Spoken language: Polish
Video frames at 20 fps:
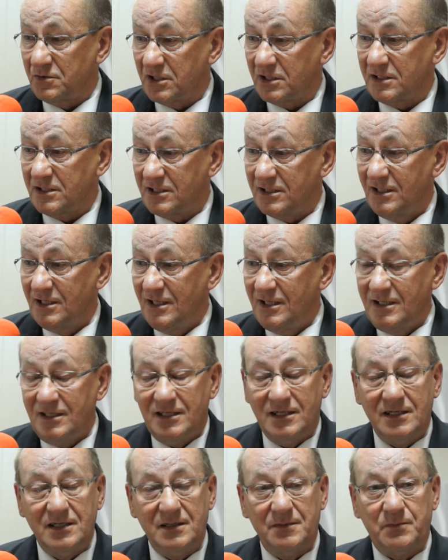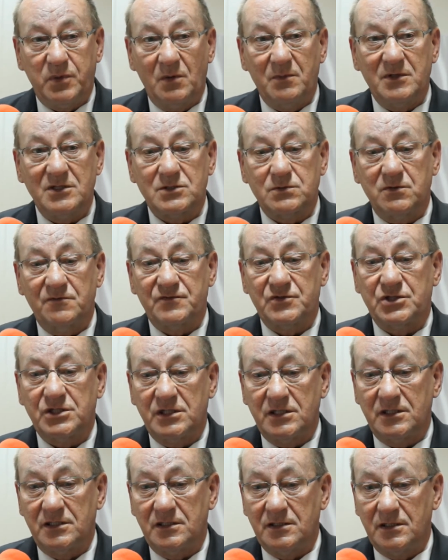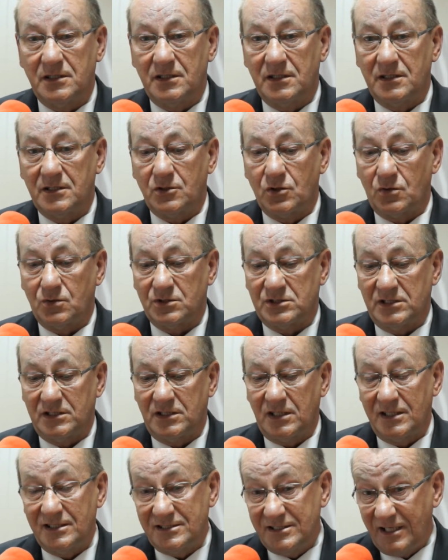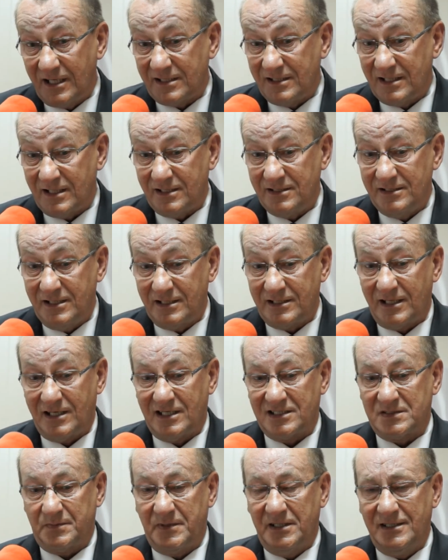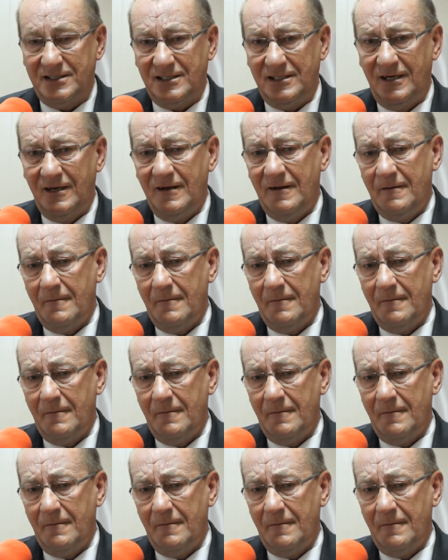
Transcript: tych y, pomysłów czy y, gruzy. To jest jedne, jeden aspekt.